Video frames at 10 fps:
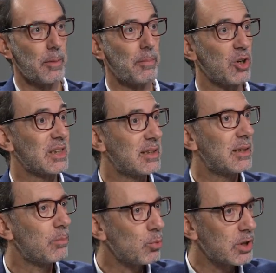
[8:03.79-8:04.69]
pero
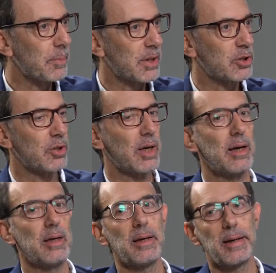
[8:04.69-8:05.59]
existen muchas
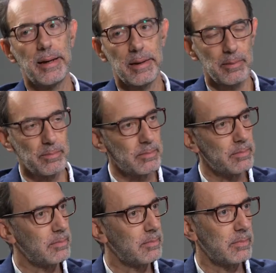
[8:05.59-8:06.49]
personas que
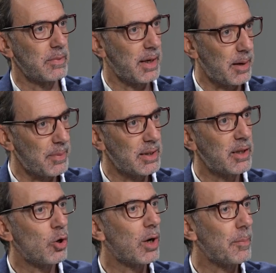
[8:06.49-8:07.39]
mm,
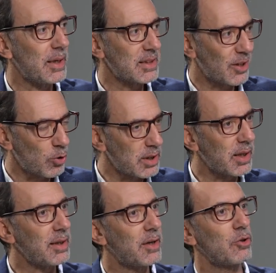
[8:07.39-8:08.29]
realmente o la epilepsia no
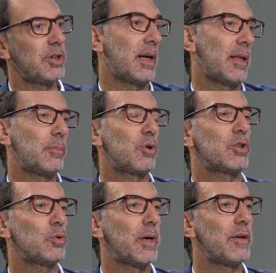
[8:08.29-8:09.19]
está diagnosticada
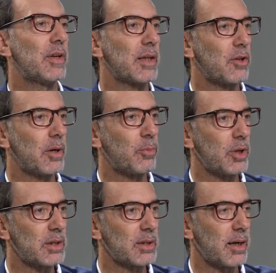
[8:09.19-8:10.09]
porque sus manifestaciones
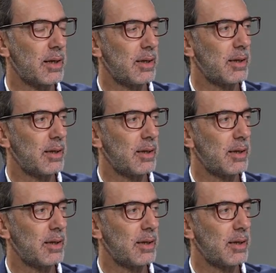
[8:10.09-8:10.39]
pueden ser